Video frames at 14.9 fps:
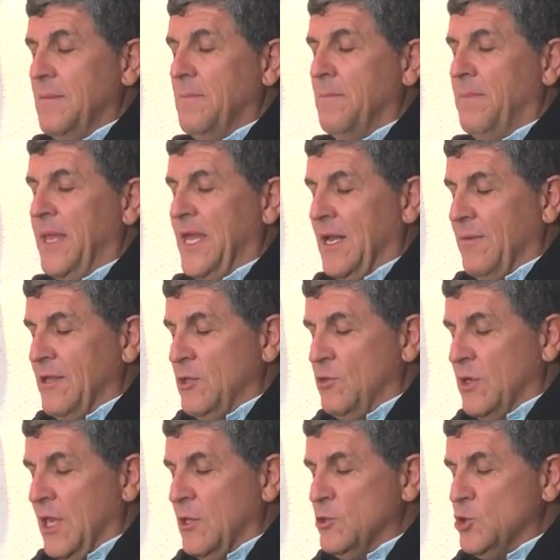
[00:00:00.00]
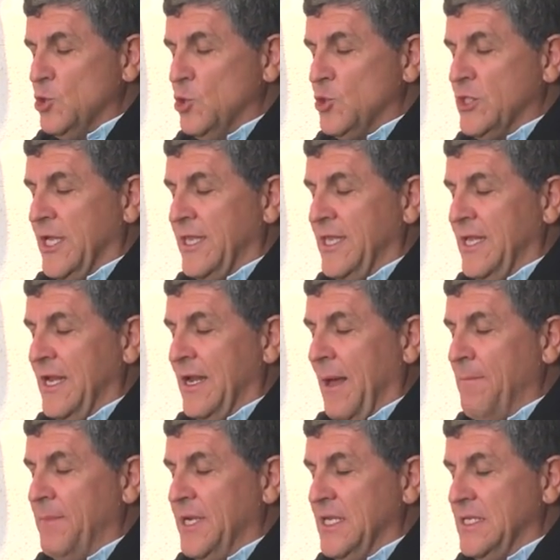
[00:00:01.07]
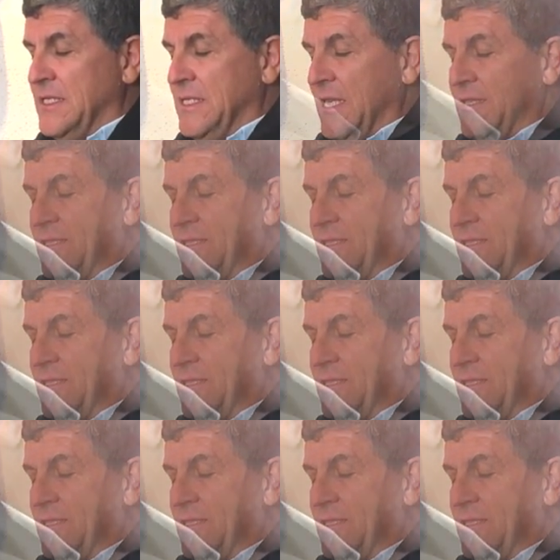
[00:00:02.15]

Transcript: Bienaventurados los que tienen hambre y sed